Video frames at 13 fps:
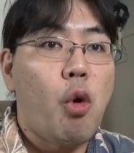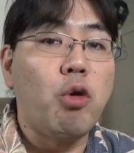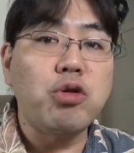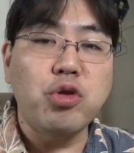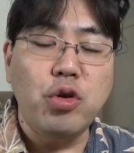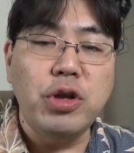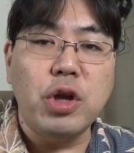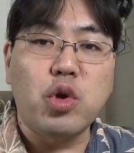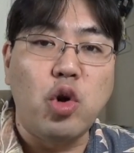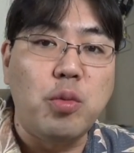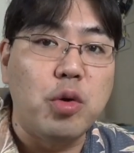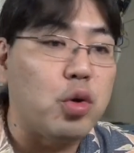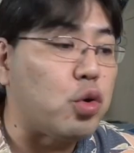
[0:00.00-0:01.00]
本当にね
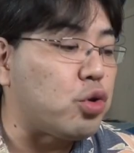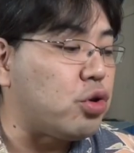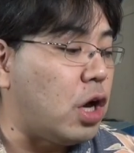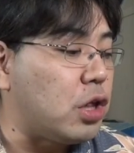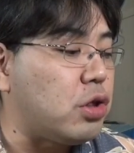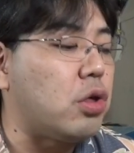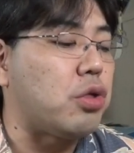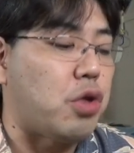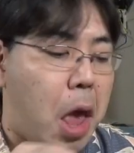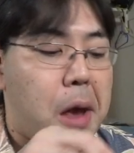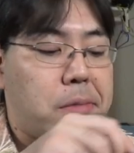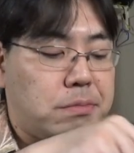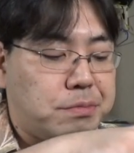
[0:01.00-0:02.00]
とうもろこしの味です
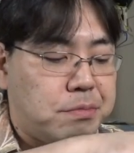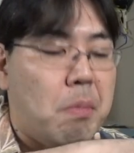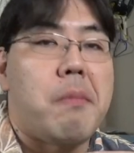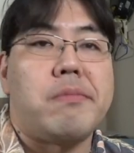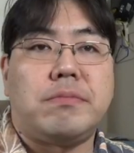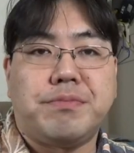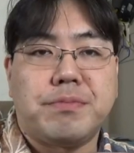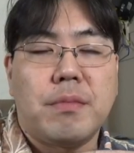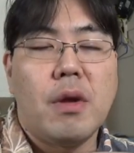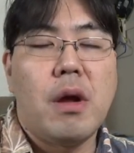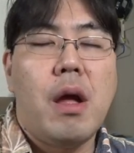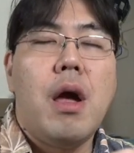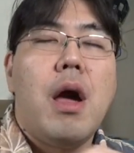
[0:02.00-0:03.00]
ねうん
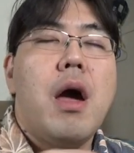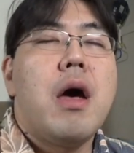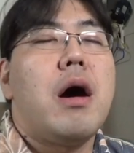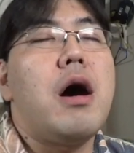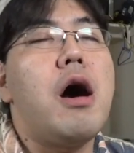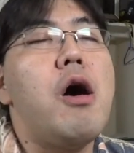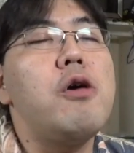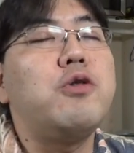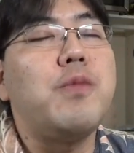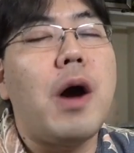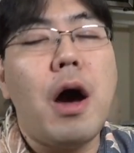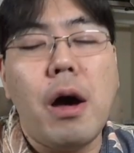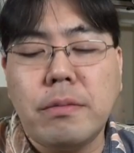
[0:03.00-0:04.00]
あーう
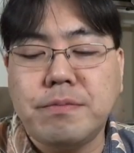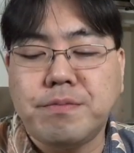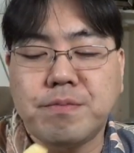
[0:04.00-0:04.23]
ま